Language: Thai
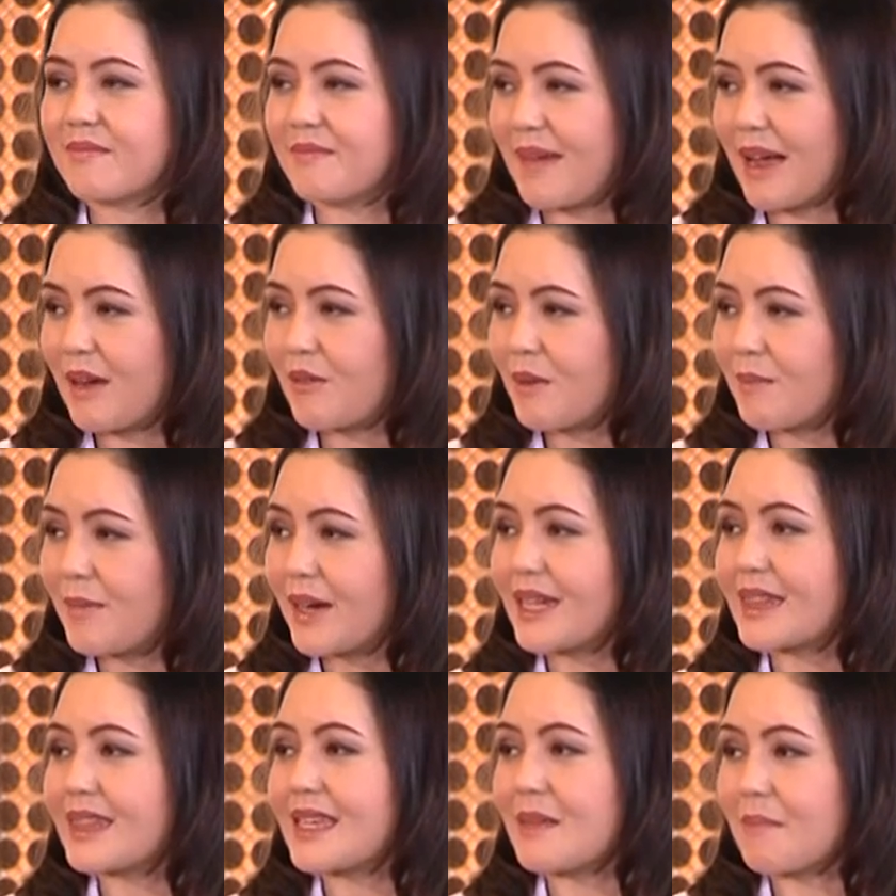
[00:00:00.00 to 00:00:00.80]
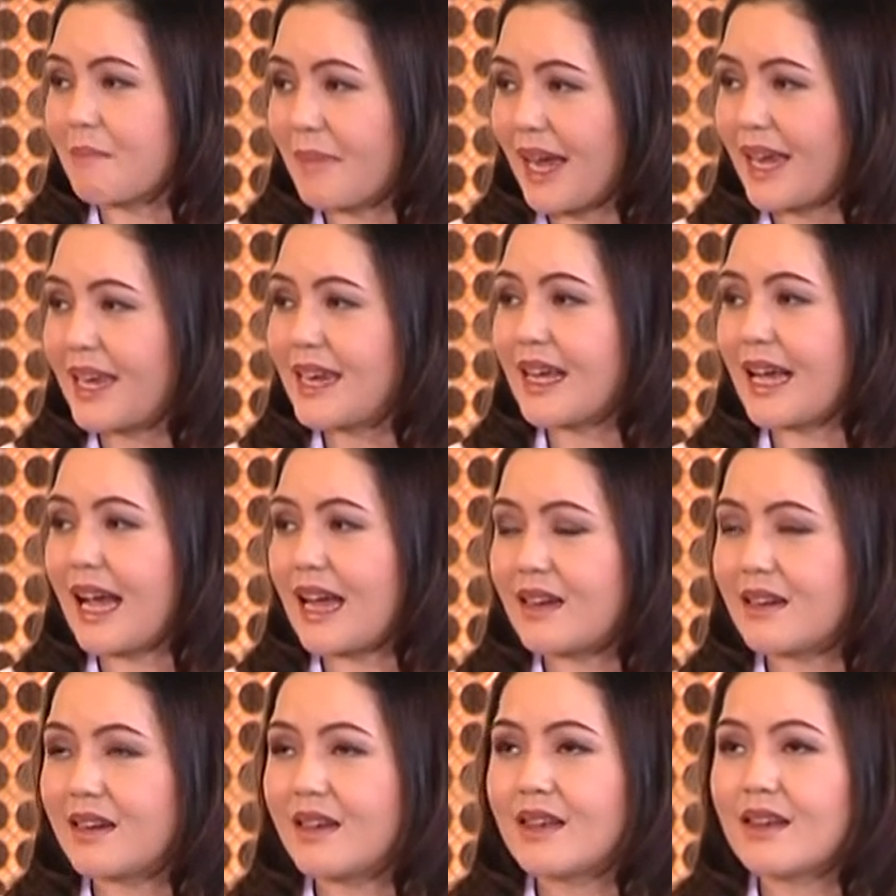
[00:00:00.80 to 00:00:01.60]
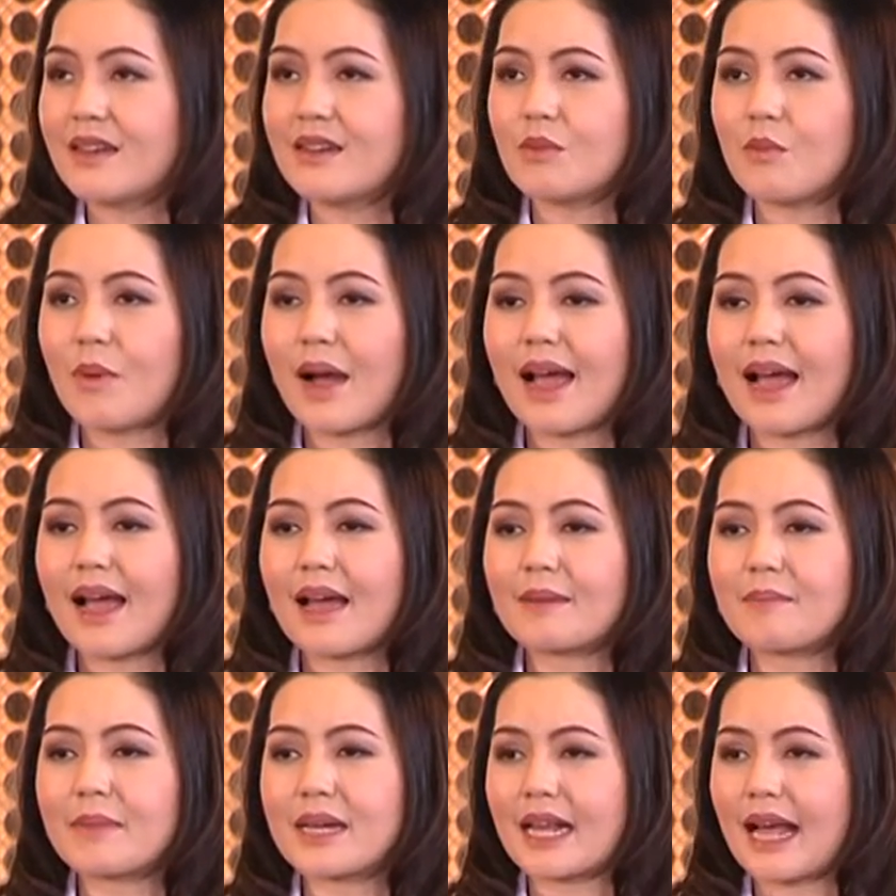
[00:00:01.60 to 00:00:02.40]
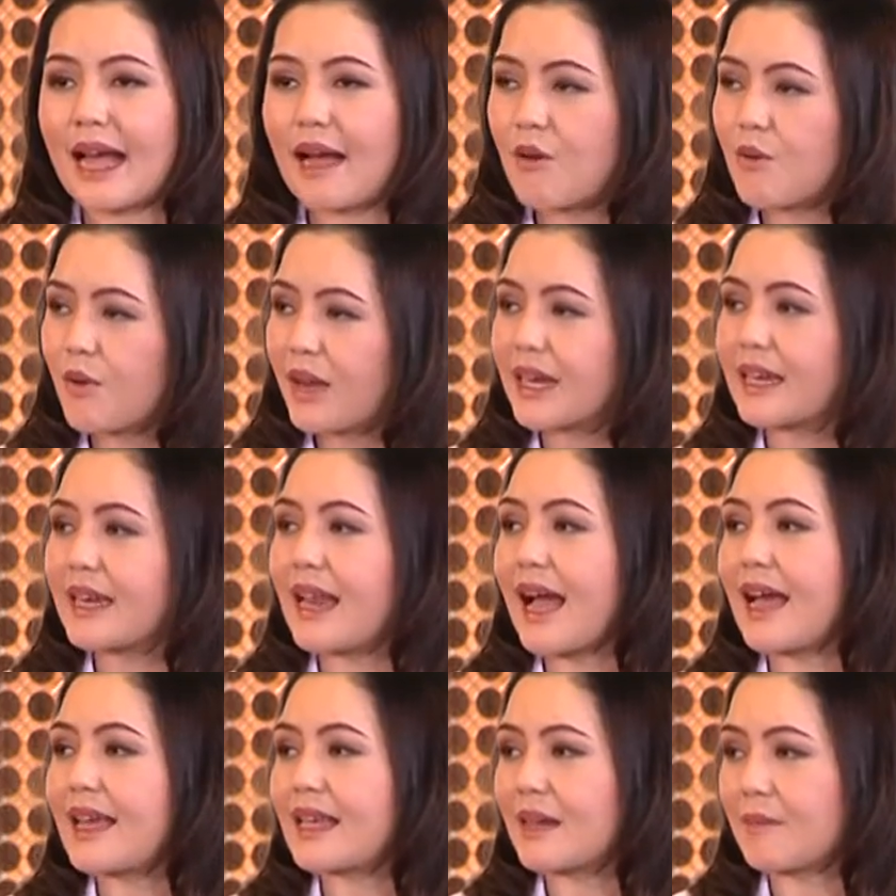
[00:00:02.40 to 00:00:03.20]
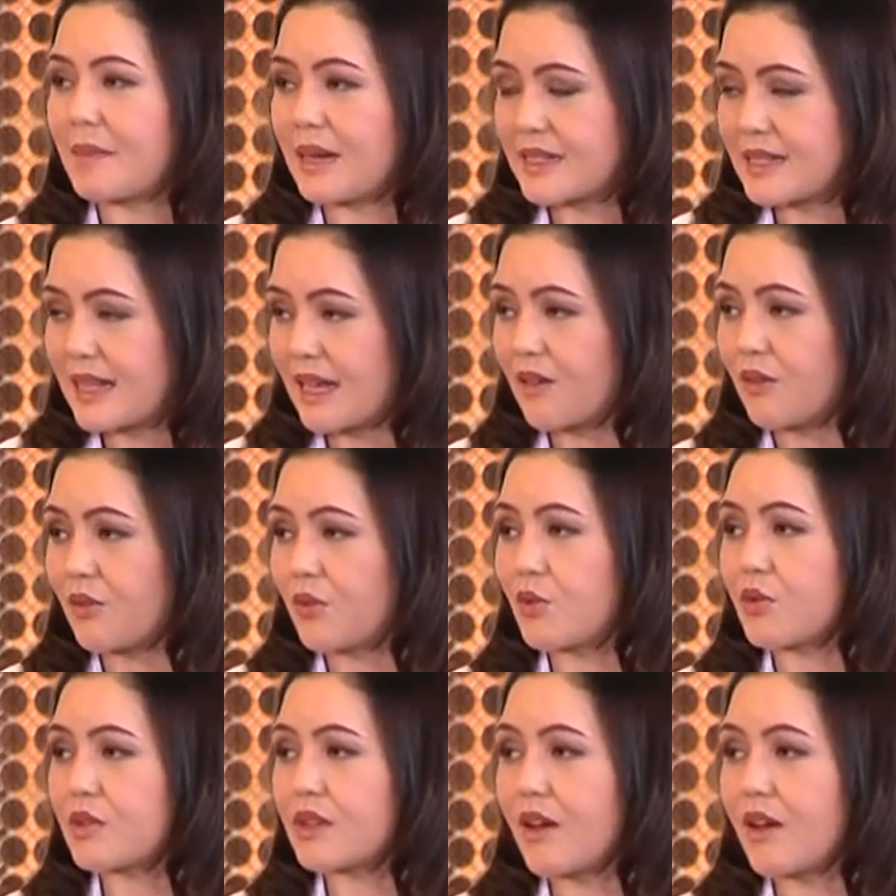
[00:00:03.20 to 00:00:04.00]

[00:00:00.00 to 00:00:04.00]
มากกว่าปกติไหมนะคะครหรือว่ามันเข้ากันได้กับลักษณะของโรคต้